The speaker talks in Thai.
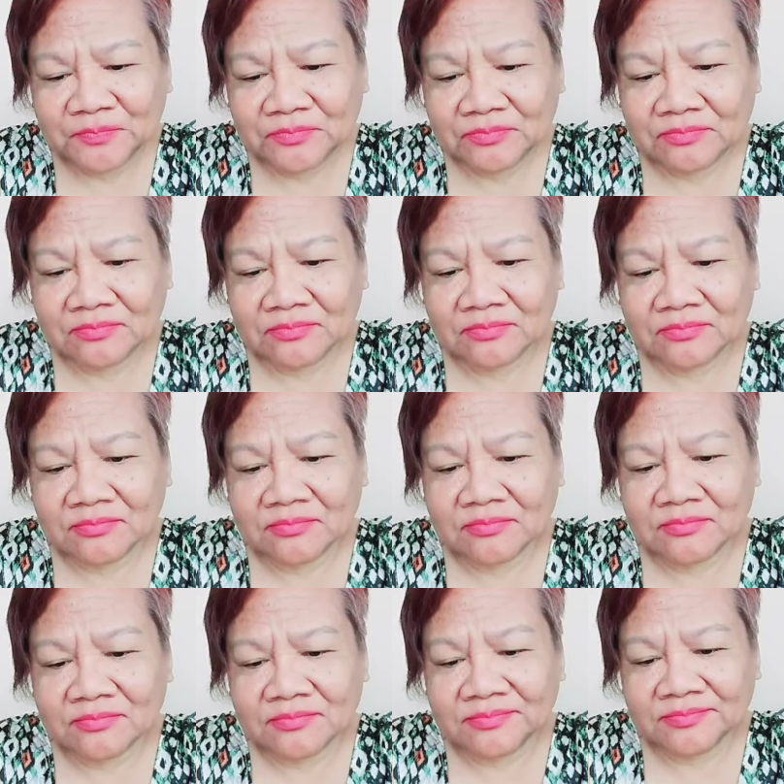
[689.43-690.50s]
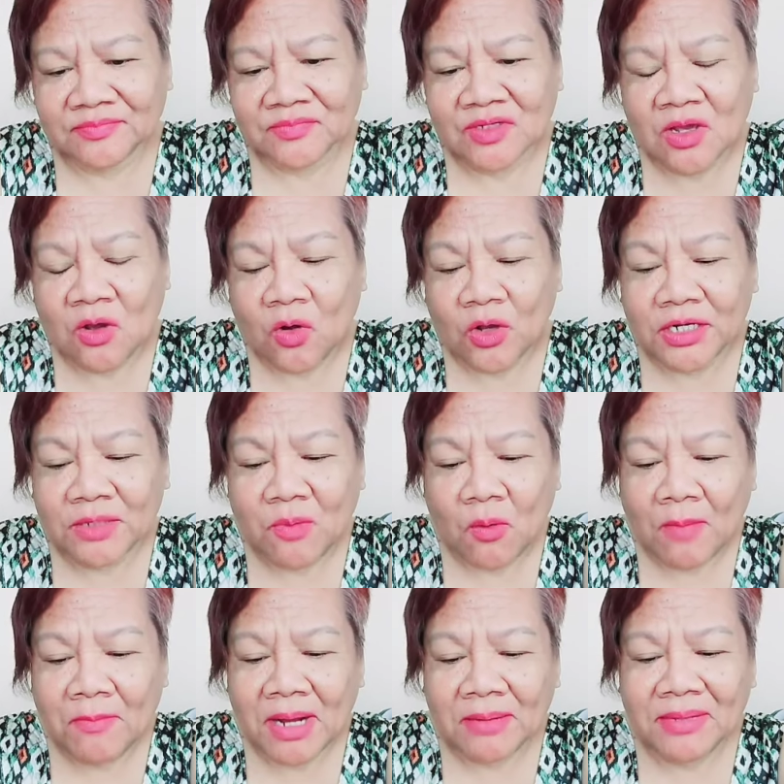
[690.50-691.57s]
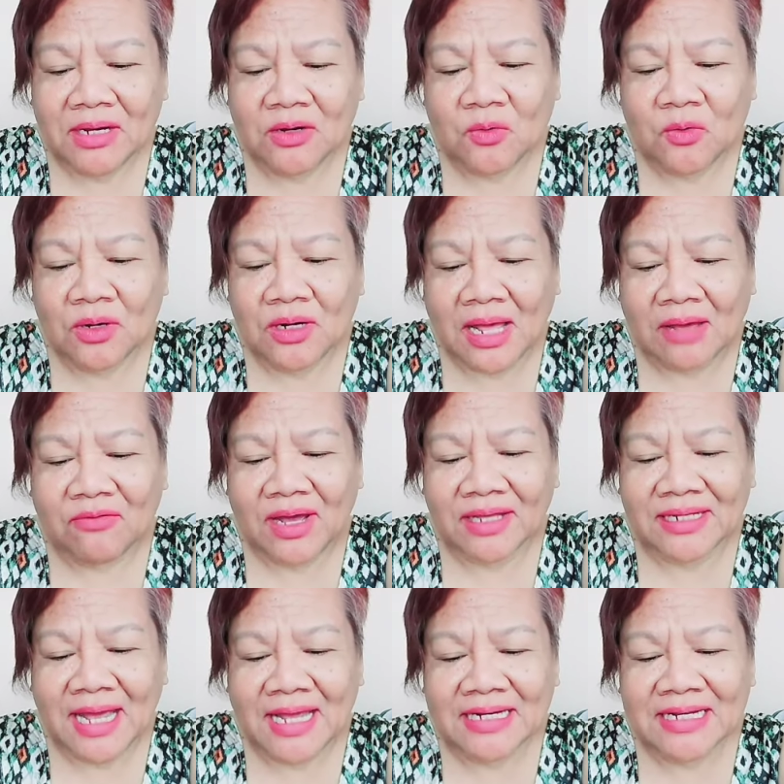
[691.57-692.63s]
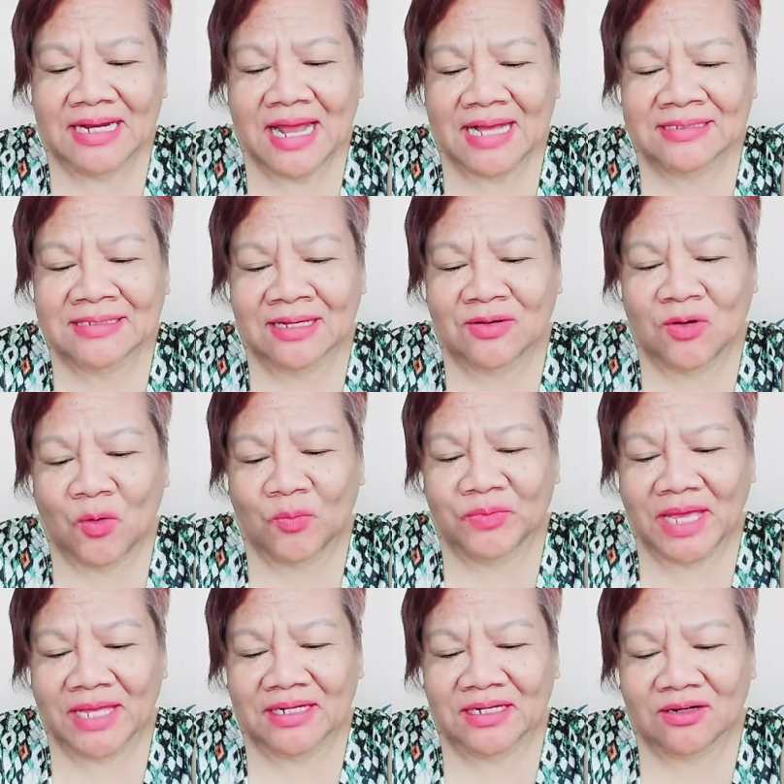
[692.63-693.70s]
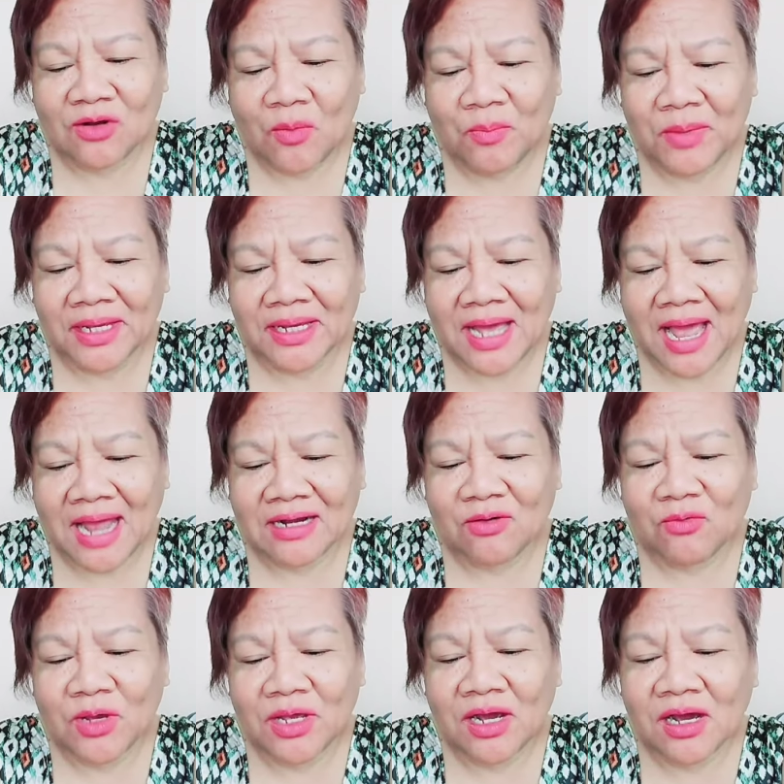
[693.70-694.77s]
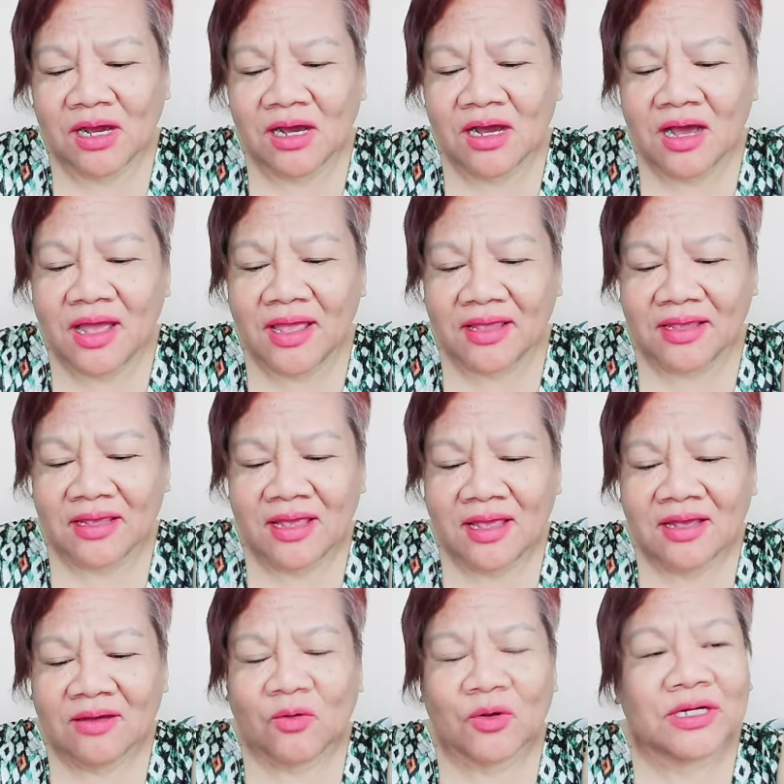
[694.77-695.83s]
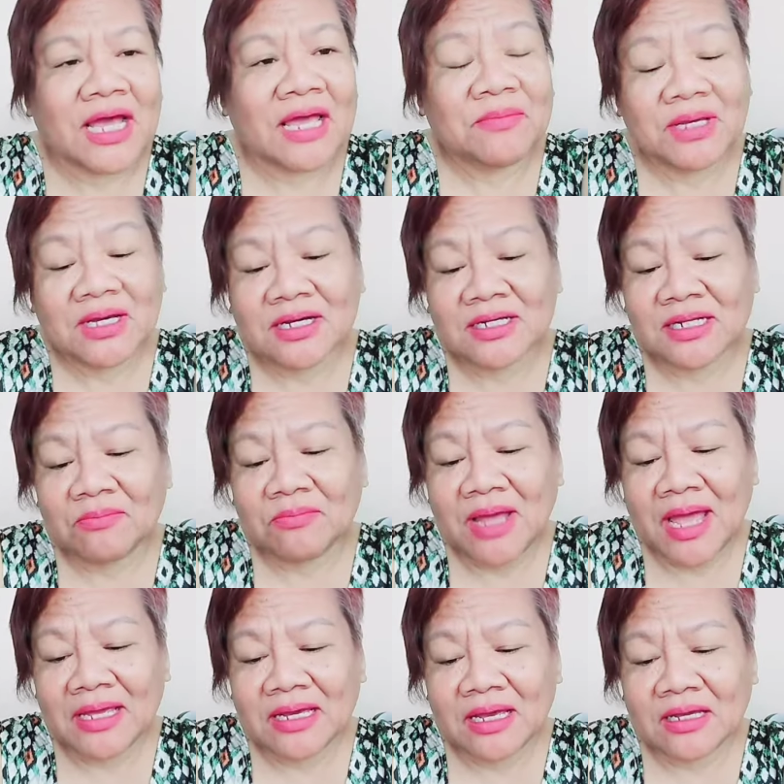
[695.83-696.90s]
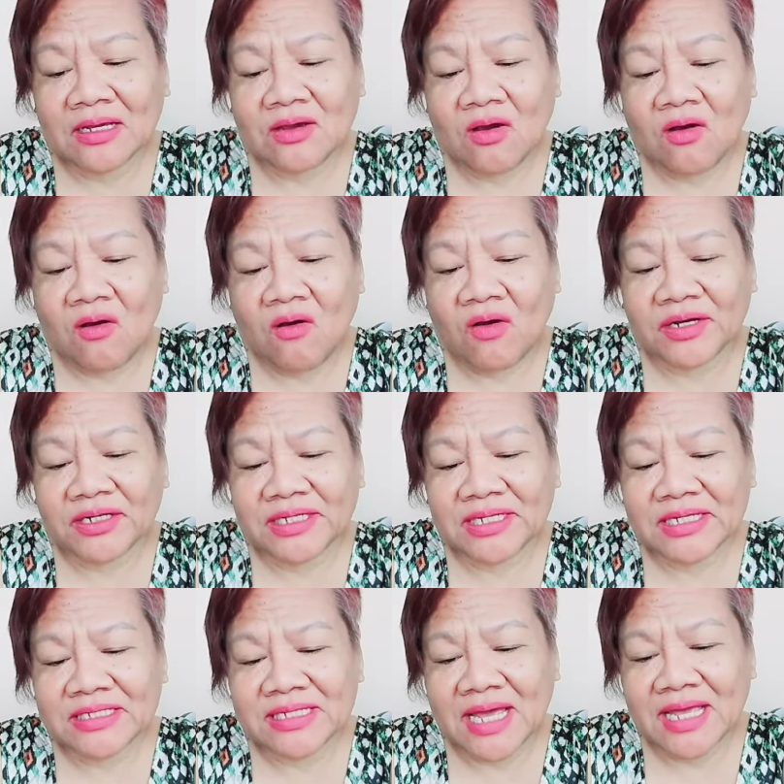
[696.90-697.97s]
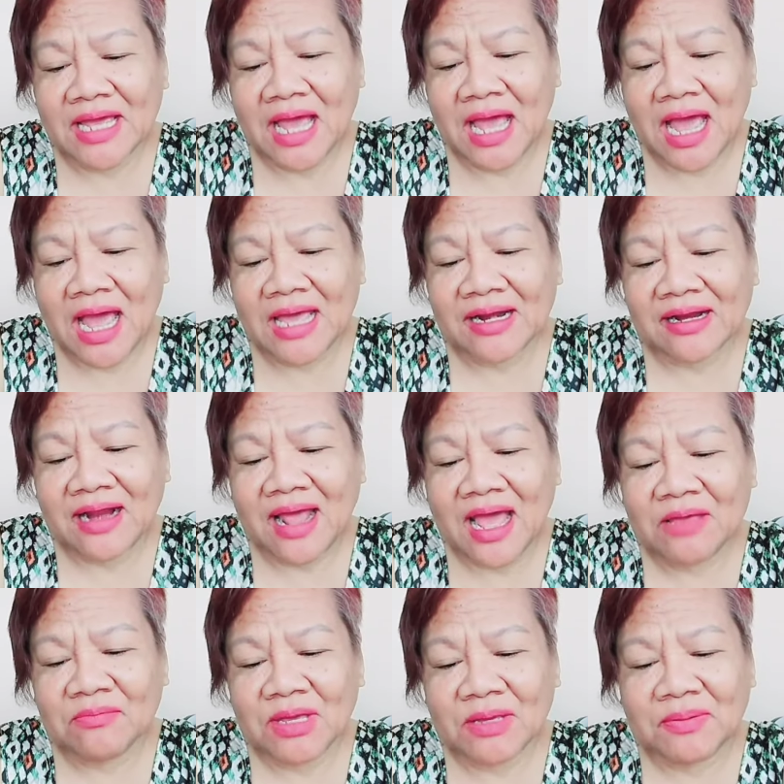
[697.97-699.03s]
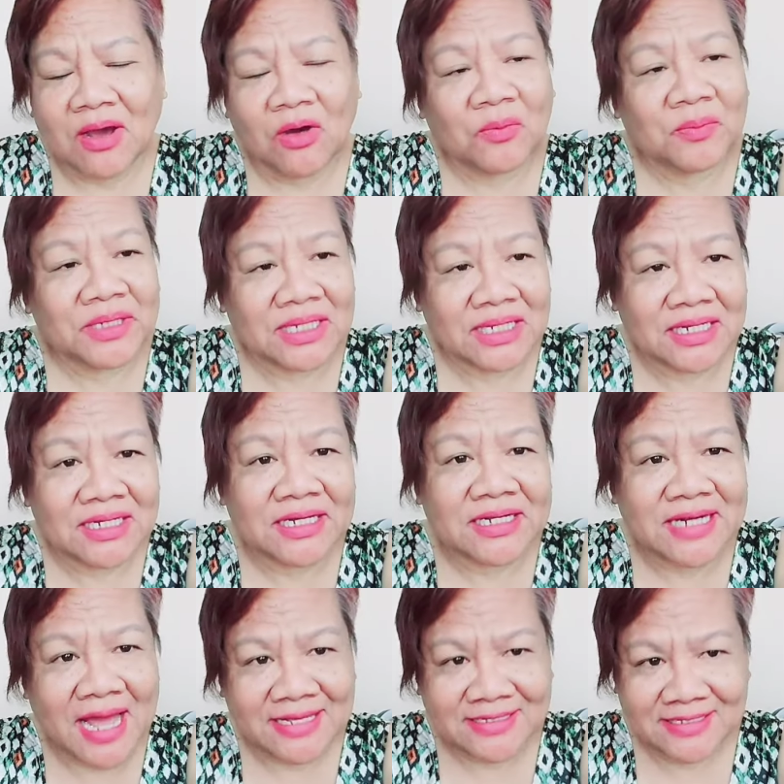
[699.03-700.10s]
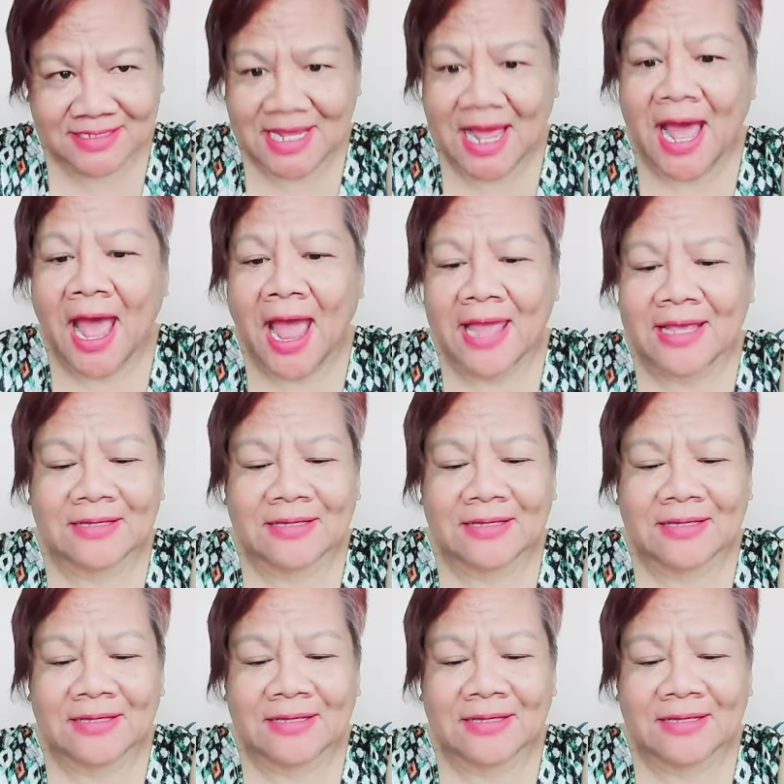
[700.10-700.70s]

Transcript: อืมคนนี้บอกว่ามันไม่รู้แหละว่าไทยนี่รักสงบแต่ถึงลบไม่ขาดนะเว้ยเฮ้ย คนไทยไม่เคยทำร้ายใครก่อน ดีใจหายร้ายไม่เผาผีเลยนะใช่